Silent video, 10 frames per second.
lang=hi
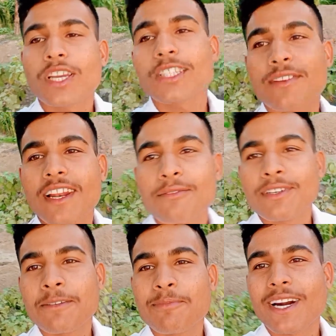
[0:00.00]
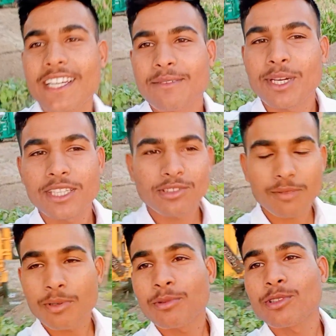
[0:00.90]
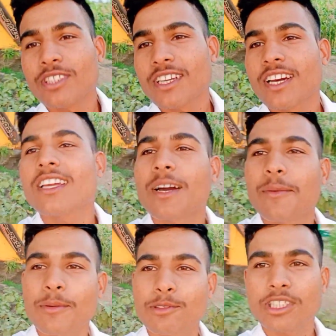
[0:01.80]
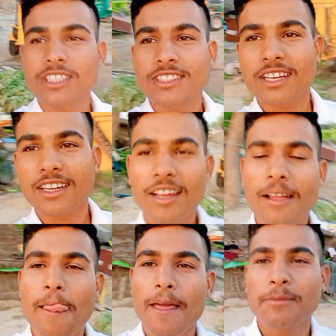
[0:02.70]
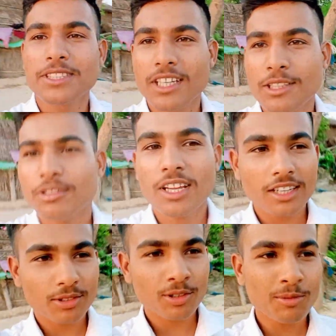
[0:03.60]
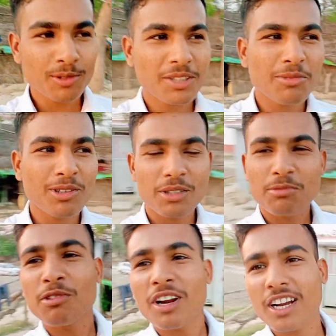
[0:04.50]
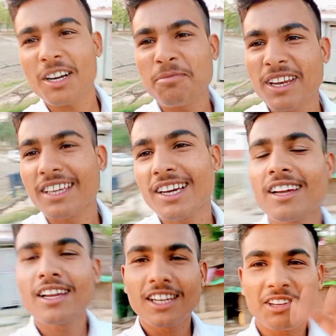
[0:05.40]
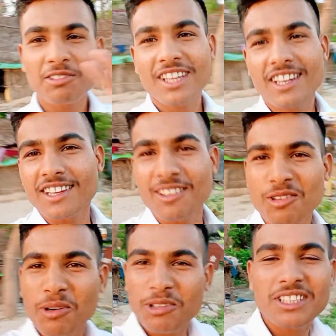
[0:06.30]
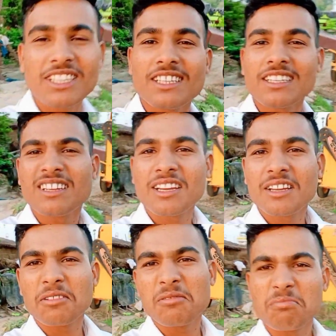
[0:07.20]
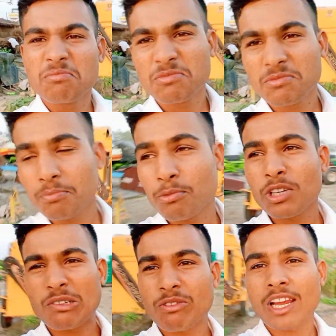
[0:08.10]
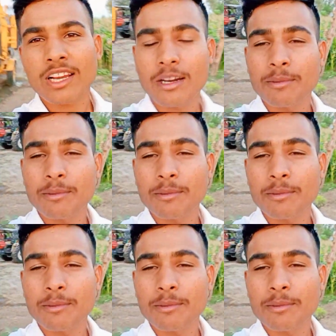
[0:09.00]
फिलहाल वेडिंग पार्टी में आ चुके हैं अपने मौसी के घर यहाँ पे बहुत ही अच्छा लग रहा है अभी शादी उधर है तो हमको एक बहुत ही बुरा काम मिल गया है न्योता लिखने को बहुत ही बोरिंग वाला काम है